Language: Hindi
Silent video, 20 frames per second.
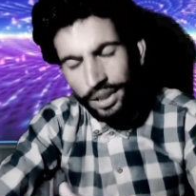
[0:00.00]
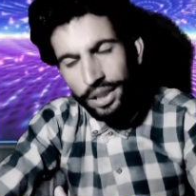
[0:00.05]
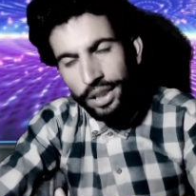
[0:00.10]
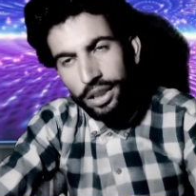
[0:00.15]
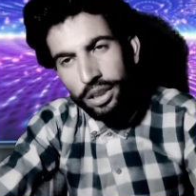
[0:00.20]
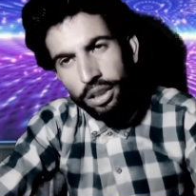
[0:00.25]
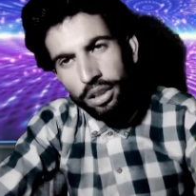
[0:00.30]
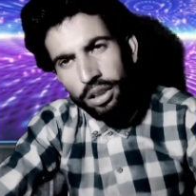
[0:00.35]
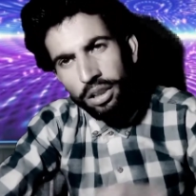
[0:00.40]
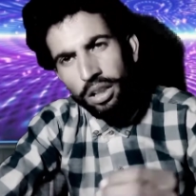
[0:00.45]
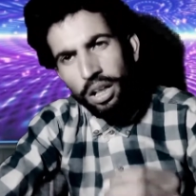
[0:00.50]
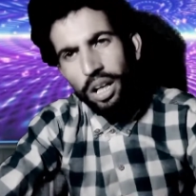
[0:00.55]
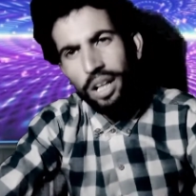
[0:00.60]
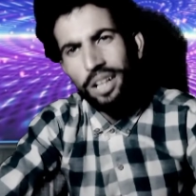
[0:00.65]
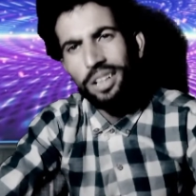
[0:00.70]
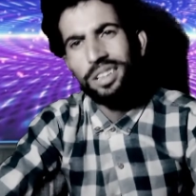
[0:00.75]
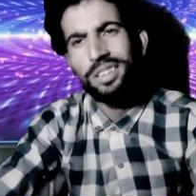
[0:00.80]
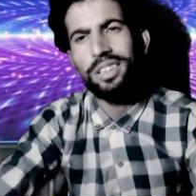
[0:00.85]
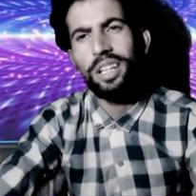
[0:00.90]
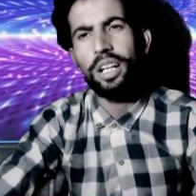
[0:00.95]
एक
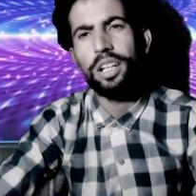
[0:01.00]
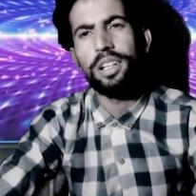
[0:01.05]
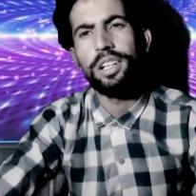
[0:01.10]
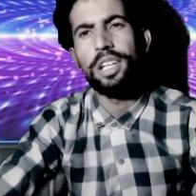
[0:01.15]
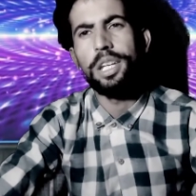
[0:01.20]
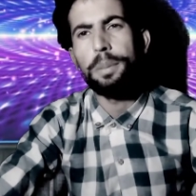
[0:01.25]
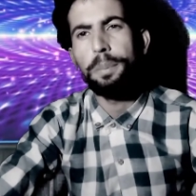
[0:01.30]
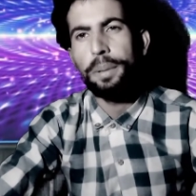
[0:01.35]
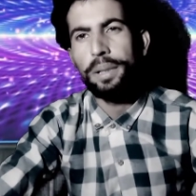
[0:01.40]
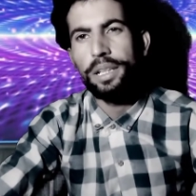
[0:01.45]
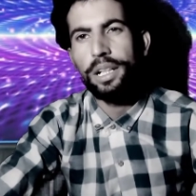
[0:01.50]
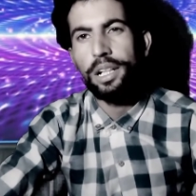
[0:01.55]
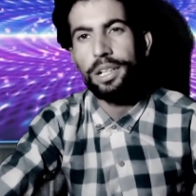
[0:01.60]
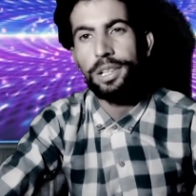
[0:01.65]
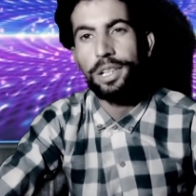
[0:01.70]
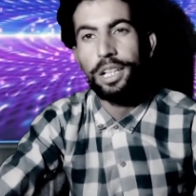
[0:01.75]
कख तक नहीं पता